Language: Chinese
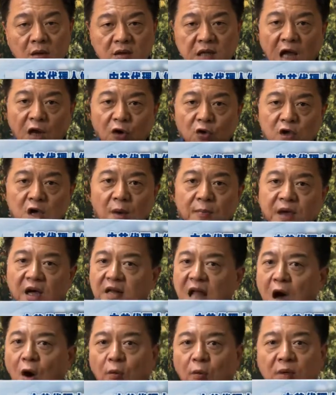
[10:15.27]
大陆要不要
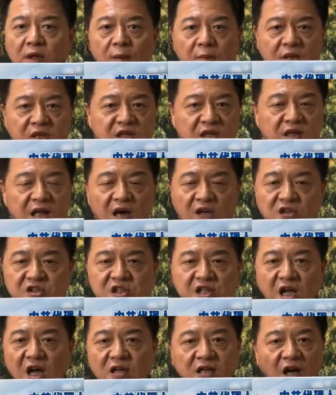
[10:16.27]
拿我们的民进党、
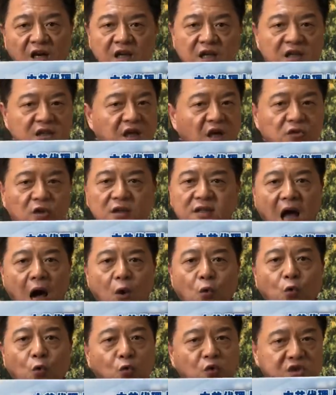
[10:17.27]
其他的党也当着
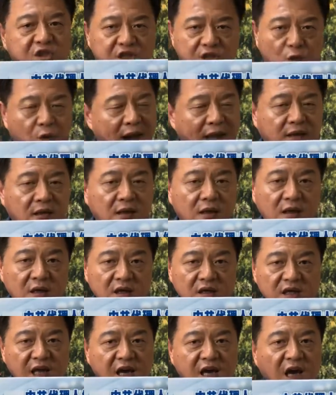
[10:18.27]
党务机关，
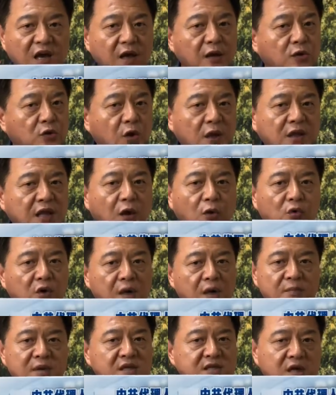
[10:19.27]
也可以对大陆
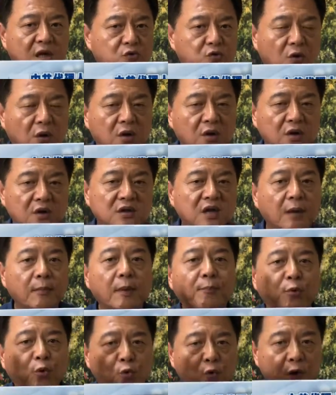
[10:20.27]
人民这样做？他
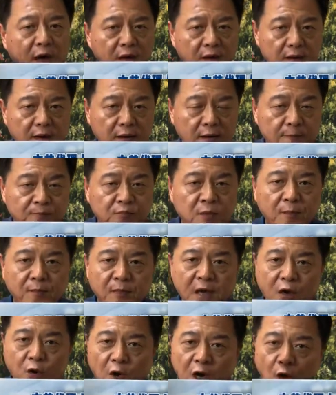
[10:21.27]
们不会。
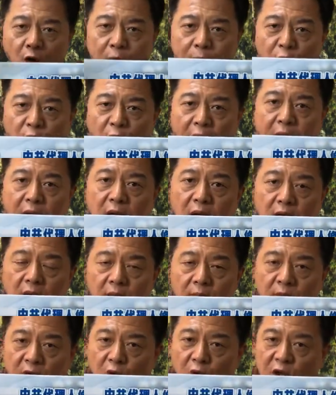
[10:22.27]
美国人会不会？
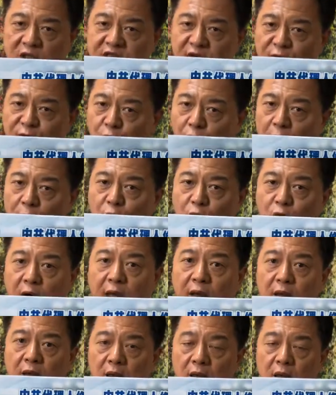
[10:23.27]
美国政府会不
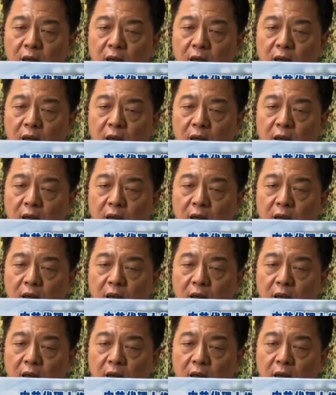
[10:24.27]
会？